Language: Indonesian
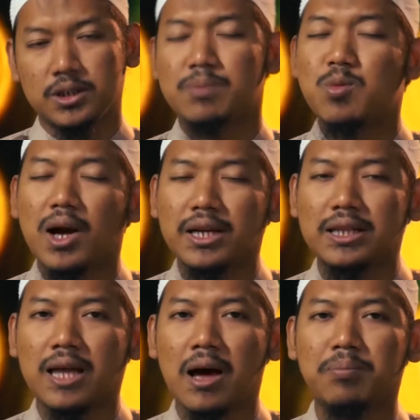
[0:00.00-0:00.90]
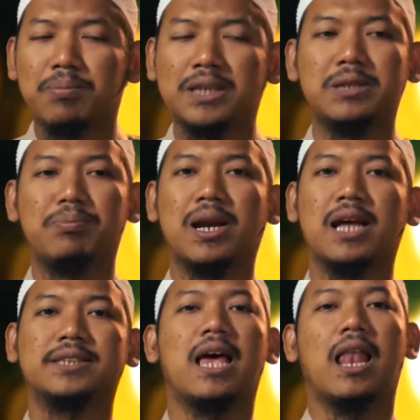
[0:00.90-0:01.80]
Semua kita pasti
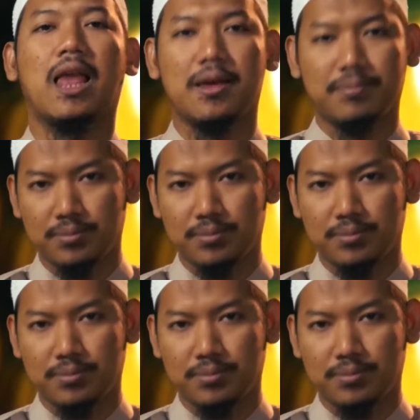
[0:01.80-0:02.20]
pernah salah.